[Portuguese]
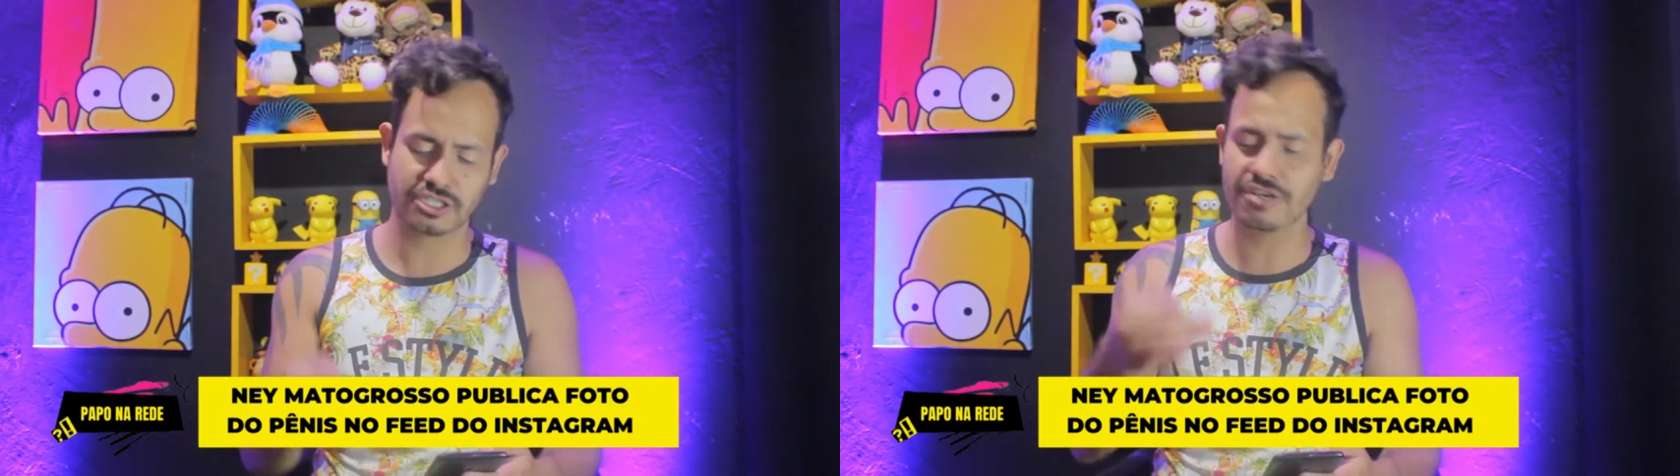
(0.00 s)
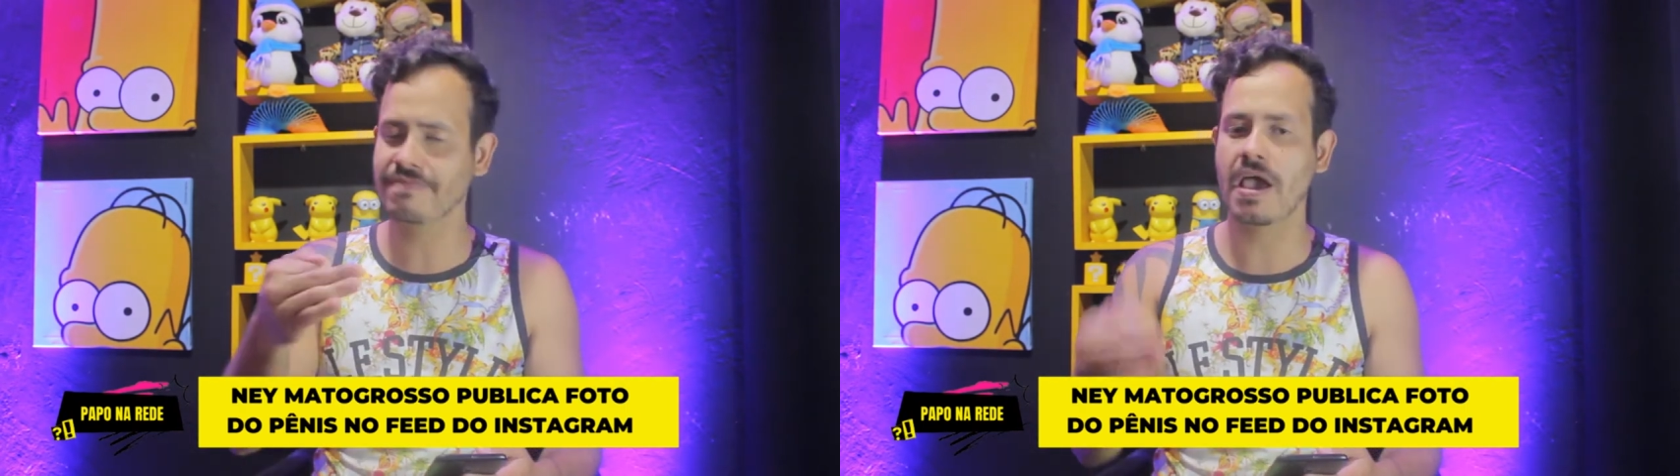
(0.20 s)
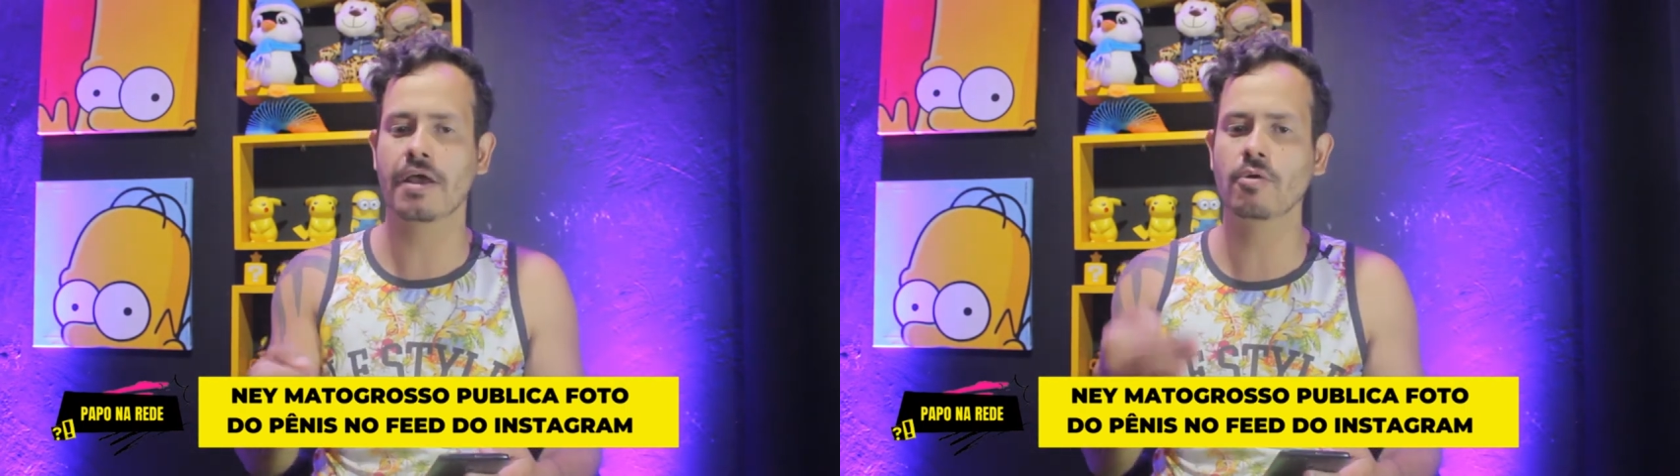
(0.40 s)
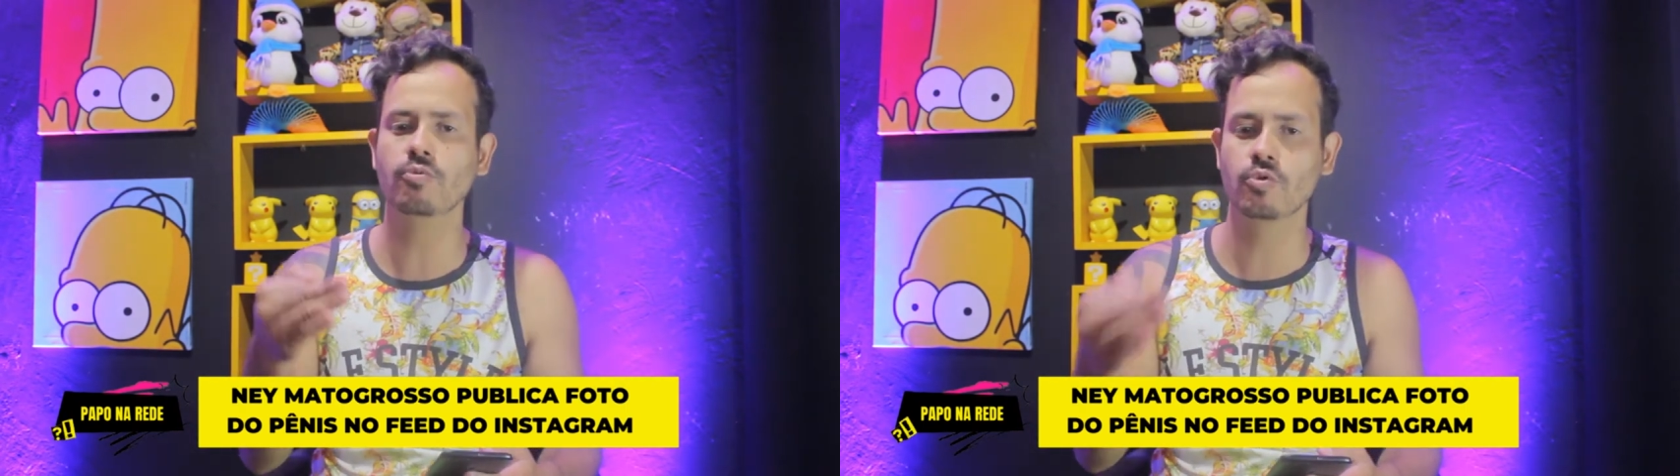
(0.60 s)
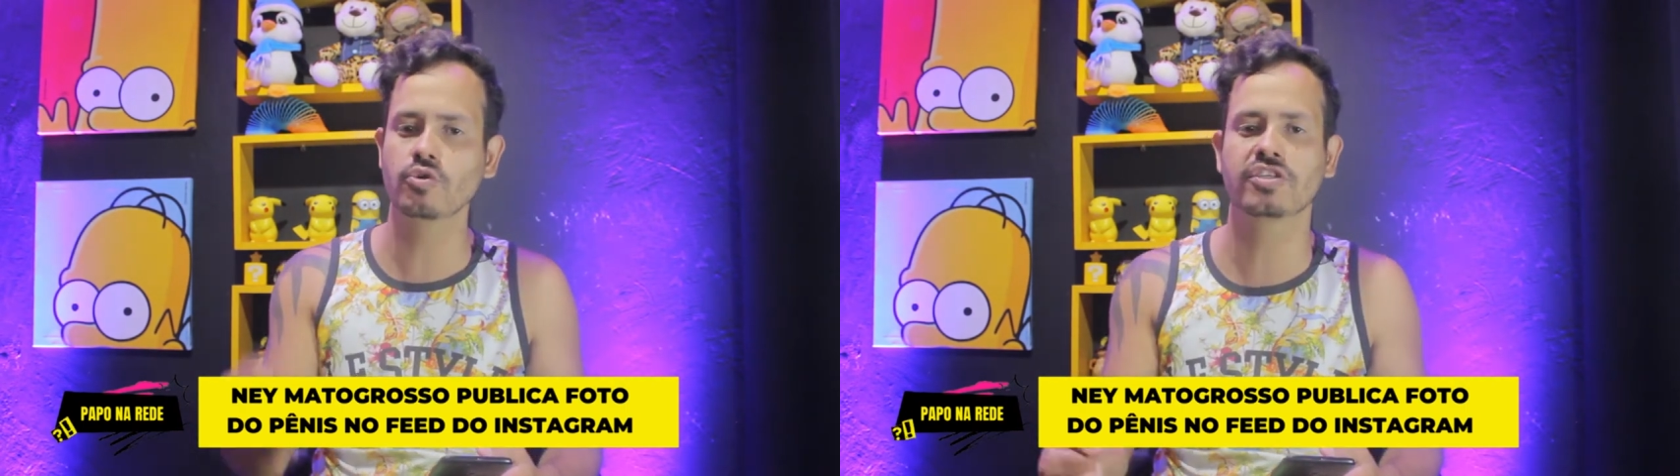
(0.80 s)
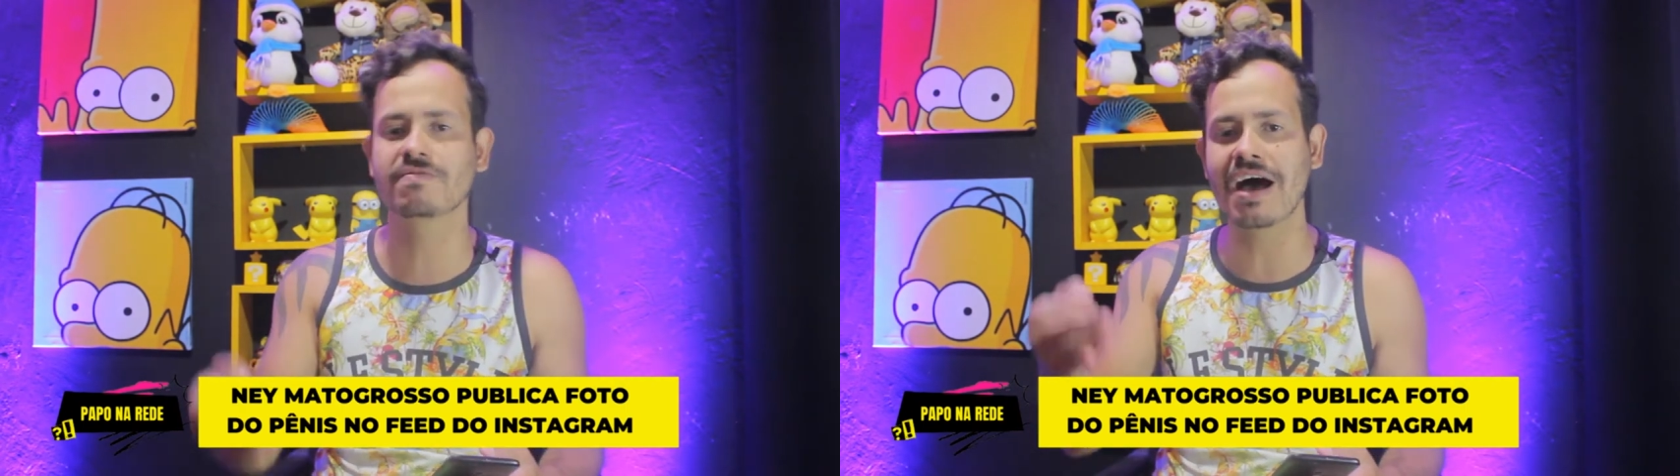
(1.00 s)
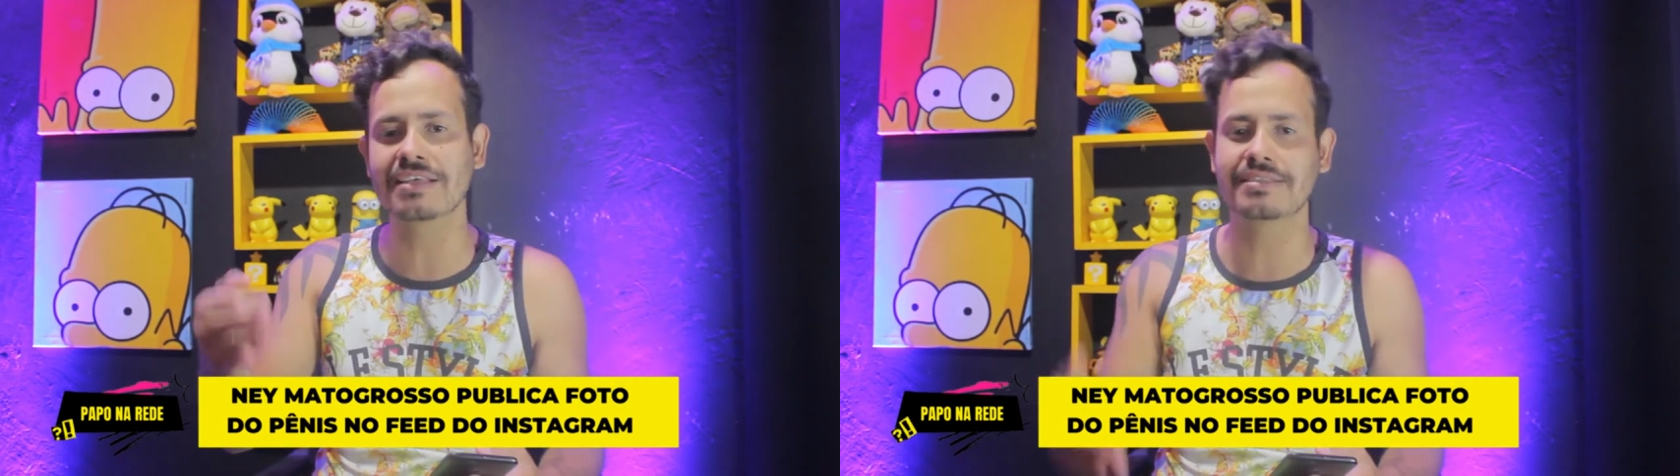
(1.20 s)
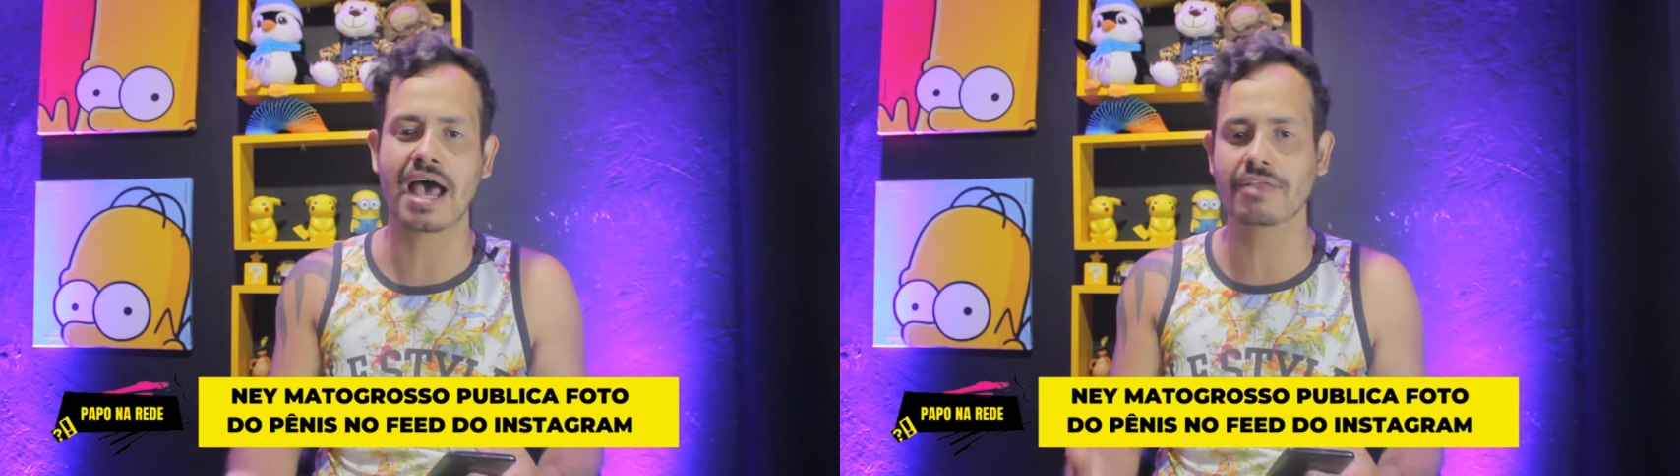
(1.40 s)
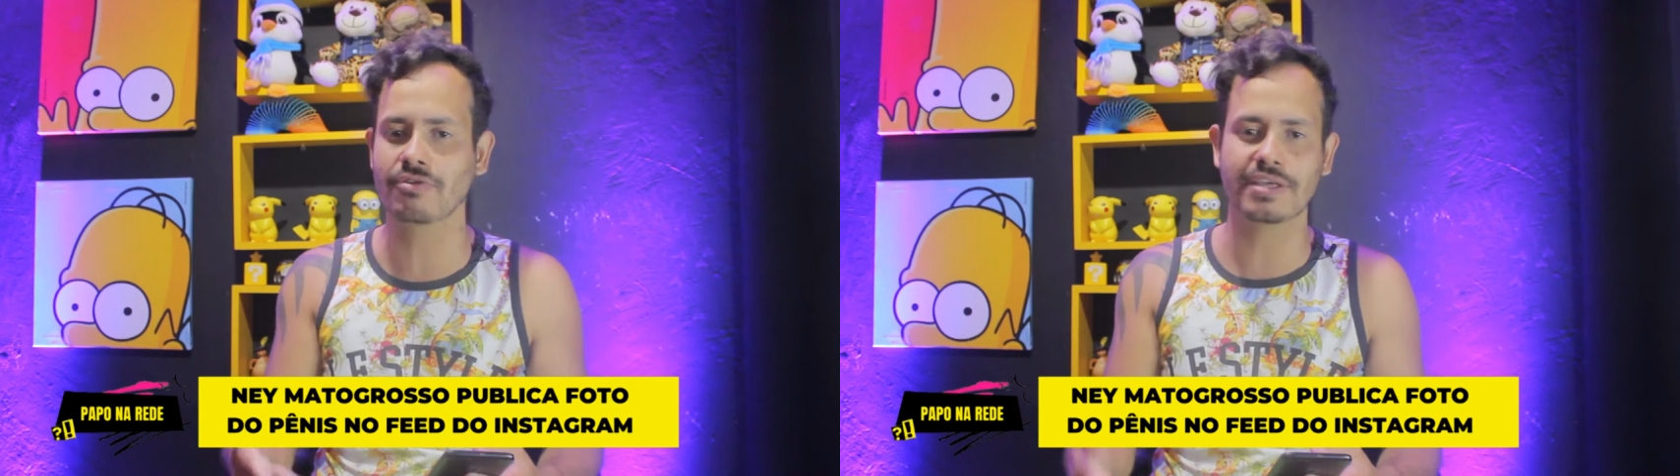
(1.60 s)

tiveram nudes vazados